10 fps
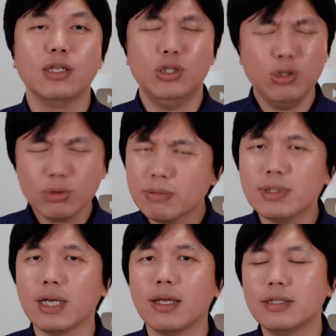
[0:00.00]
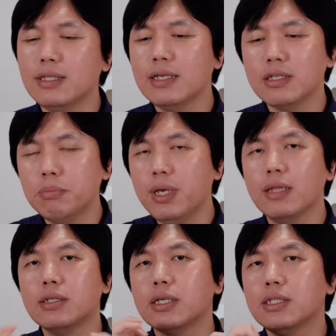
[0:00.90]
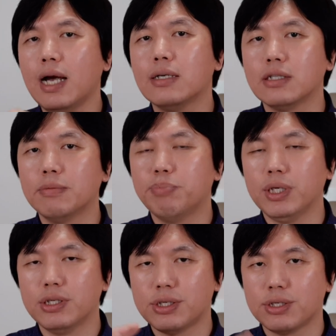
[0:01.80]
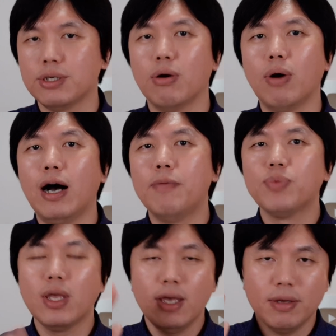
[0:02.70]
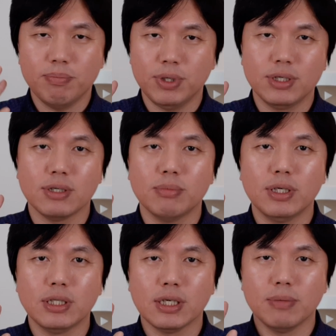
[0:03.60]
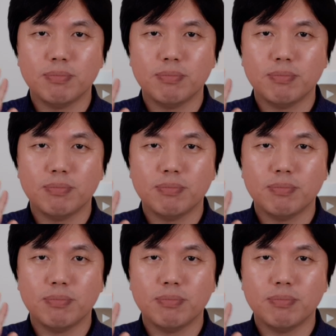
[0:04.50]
就这么简单。现在芯片的这个价值比石油啊，比什么这个